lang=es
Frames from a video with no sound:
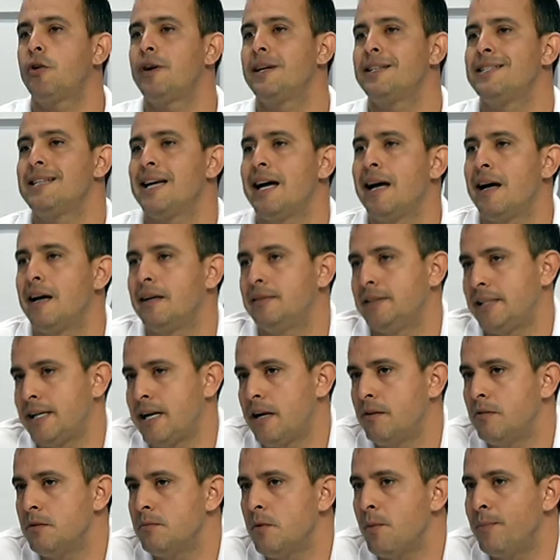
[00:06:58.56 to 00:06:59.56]
que ya ha
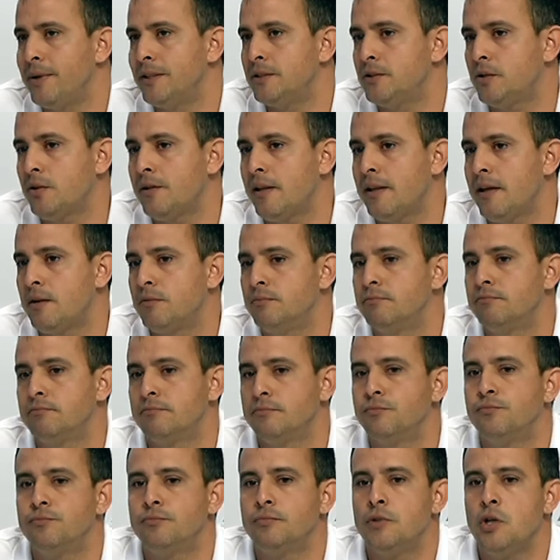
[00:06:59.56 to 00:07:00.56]
llegado el momento de dar
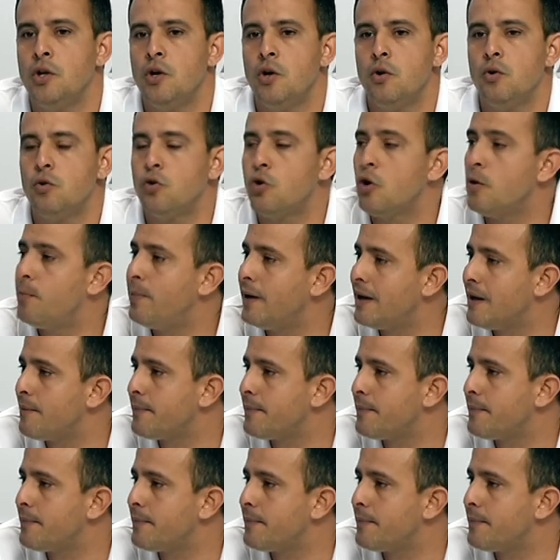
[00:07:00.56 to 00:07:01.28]
un, golpe en la